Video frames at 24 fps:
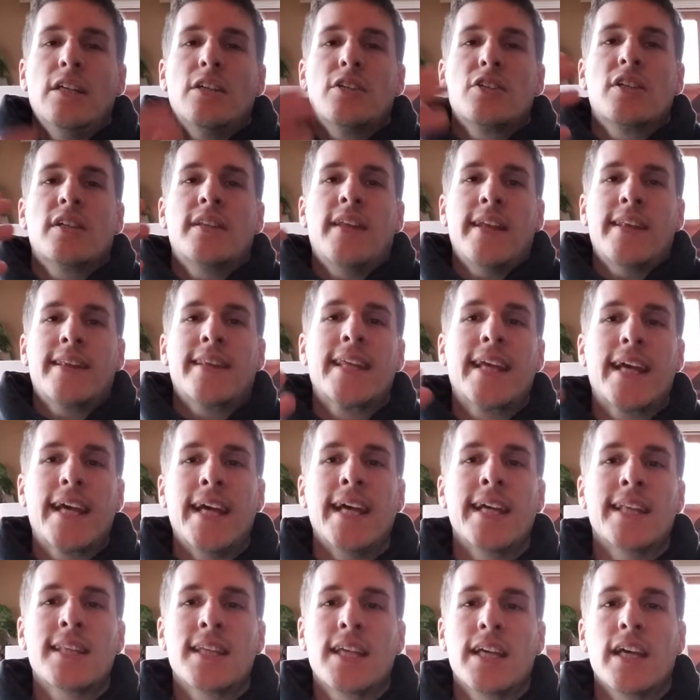J'étais
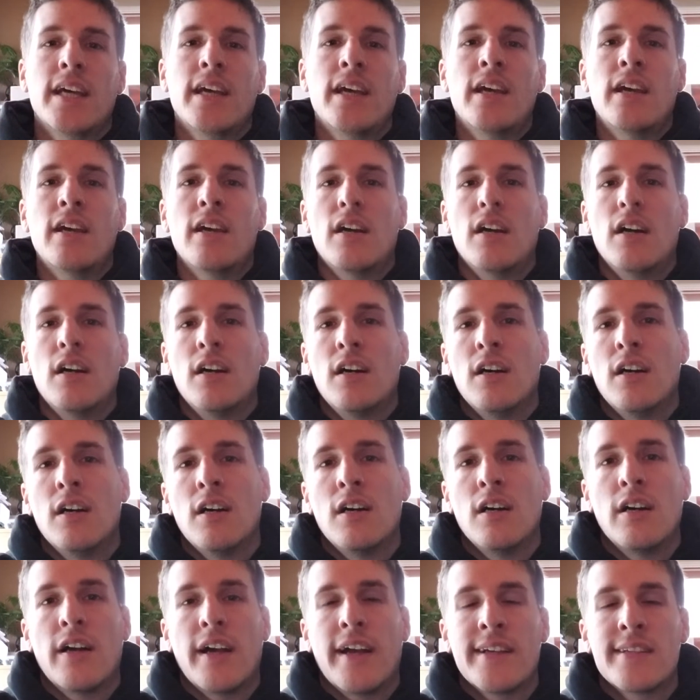très, très
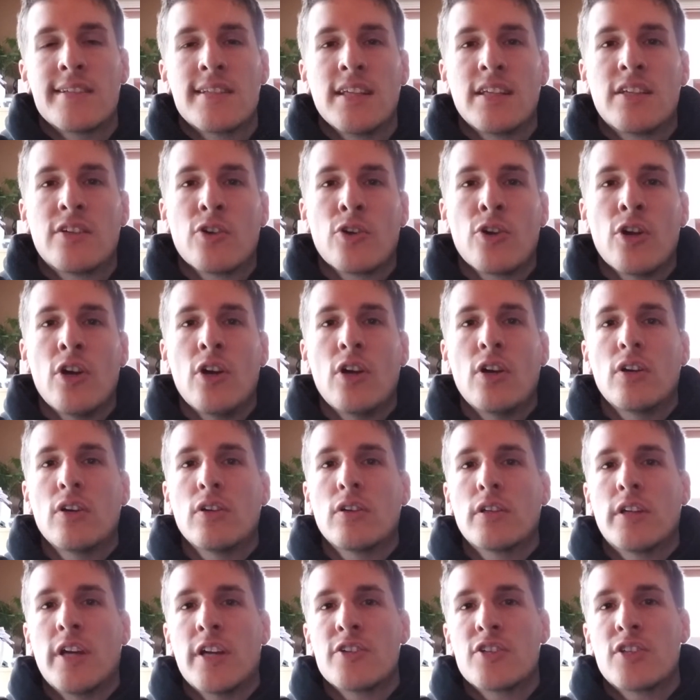insécure
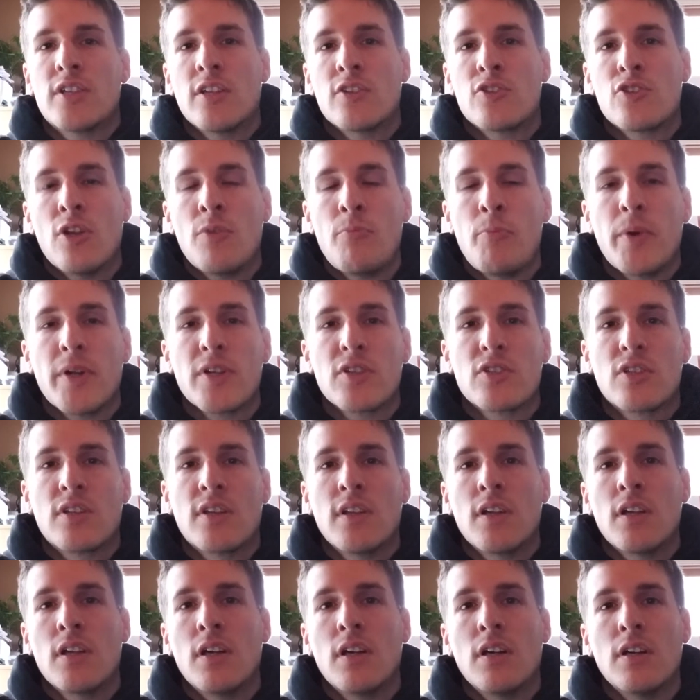quand j'étais jeune parce que
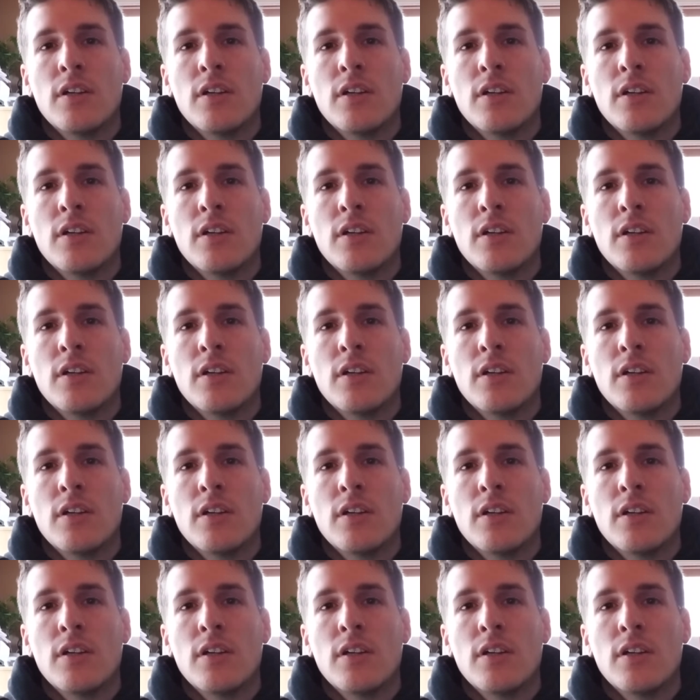j'étais